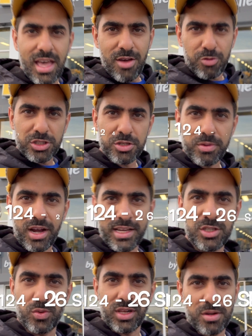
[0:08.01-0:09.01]
व्हाट्सअप
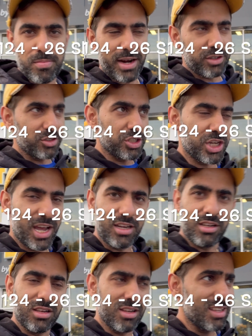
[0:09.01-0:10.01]
गाइस वेलकम बैक टू द
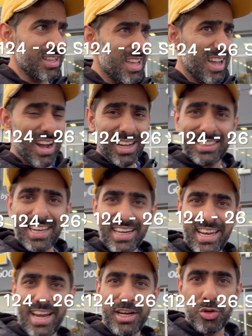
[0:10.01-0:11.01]
चैनल आज है
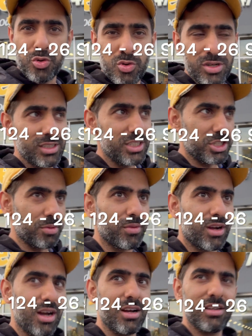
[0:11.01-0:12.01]
डे टू जिम
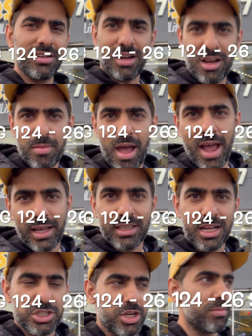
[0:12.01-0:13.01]
का कल मैं आया
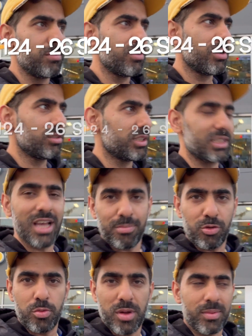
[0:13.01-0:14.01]
था जिम जैसे आप
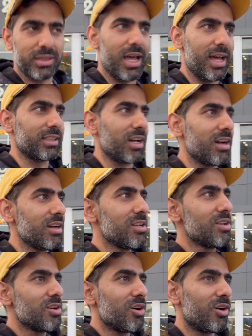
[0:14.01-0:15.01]
लोगों को मैंने बताया था
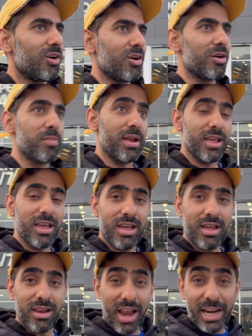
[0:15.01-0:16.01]
और मैंने
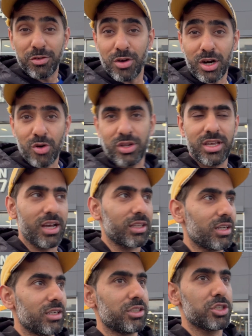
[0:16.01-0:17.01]
लाइट वर्कआउट किया
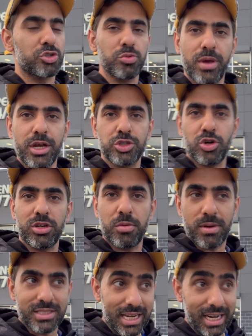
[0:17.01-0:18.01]
था जस्ट टू मेक श्योर कि
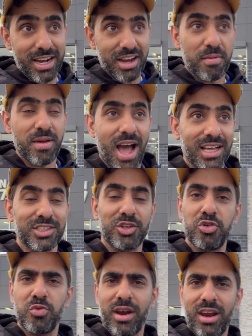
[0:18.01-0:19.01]
मैं सेकेंड डे भी आ
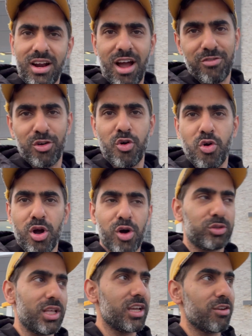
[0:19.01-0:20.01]
सकूं वरना काफ़ी लोगों का
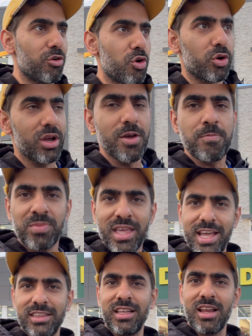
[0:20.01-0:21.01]
होता है कि वो लोग
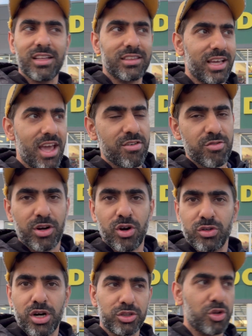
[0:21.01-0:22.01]
एक दिन आते हैं हैवी
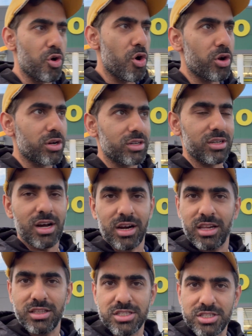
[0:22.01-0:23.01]
वर्कआउट करते हैं और
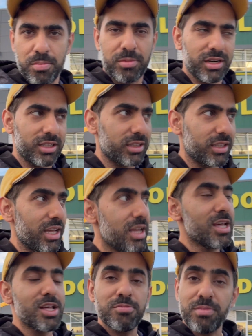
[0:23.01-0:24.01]
अगले दिन स्किप कर देते
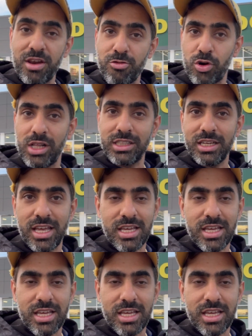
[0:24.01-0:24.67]
हैं मैंने वो गलती नहीं